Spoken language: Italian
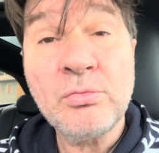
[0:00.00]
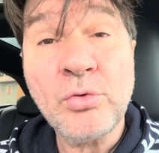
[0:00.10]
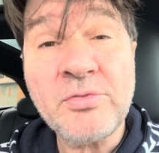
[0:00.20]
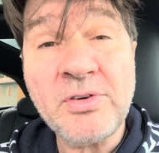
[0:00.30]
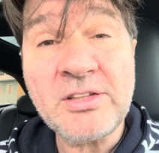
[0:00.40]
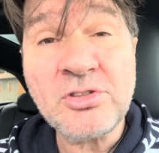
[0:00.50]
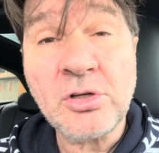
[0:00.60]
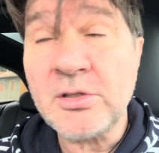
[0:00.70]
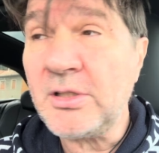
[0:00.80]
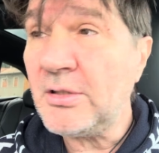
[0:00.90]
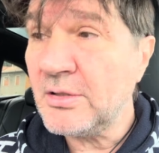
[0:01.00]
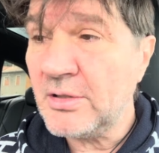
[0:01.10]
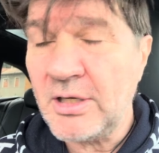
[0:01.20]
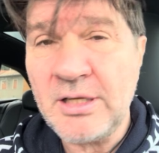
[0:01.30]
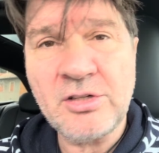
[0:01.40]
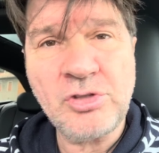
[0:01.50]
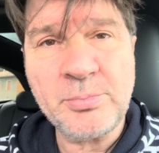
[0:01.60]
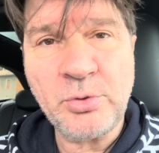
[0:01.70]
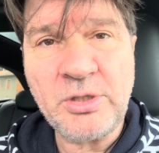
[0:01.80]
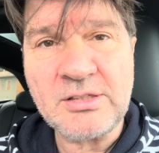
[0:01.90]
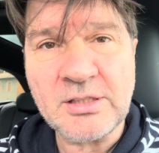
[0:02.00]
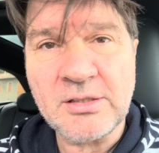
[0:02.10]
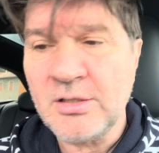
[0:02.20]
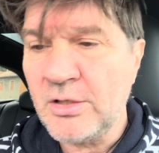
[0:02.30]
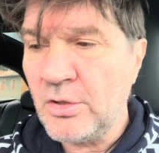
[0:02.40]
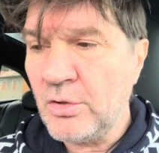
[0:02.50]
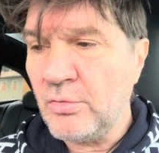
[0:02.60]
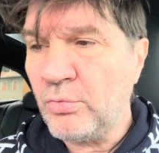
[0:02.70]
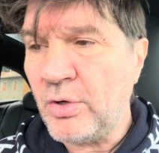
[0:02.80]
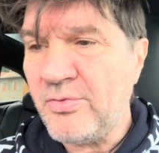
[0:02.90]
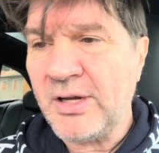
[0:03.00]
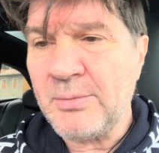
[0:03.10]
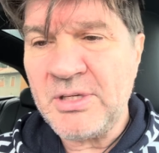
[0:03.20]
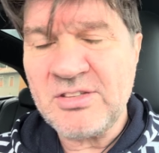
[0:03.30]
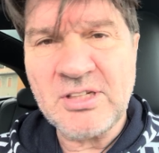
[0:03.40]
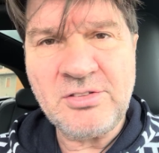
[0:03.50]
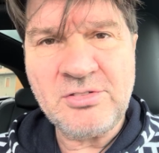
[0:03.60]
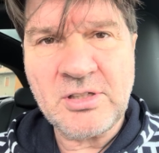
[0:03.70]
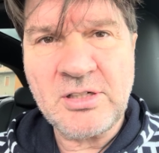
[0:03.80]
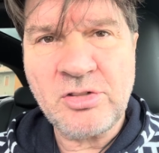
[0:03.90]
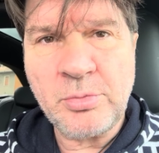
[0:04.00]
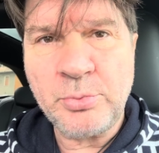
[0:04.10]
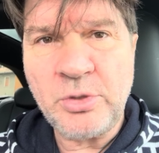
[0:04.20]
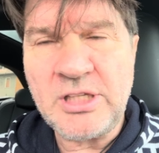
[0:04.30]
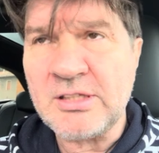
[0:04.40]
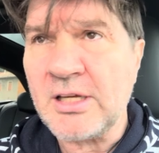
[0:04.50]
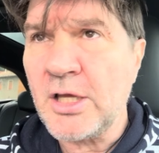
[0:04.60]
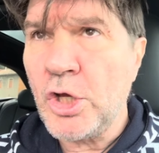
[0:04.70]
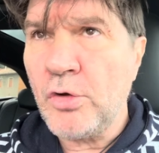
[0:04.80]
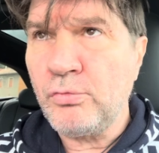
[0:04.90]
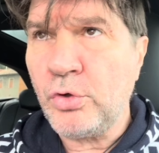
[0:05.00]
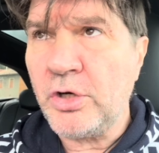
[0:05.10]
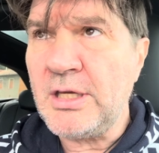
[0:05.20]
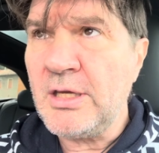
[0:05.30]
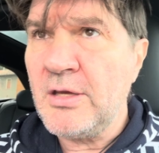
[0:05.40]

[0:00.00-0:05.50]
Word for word: Vuoi fare i soldi? Energia pulita. Vuoi fare business? Energia pulita. Vuoi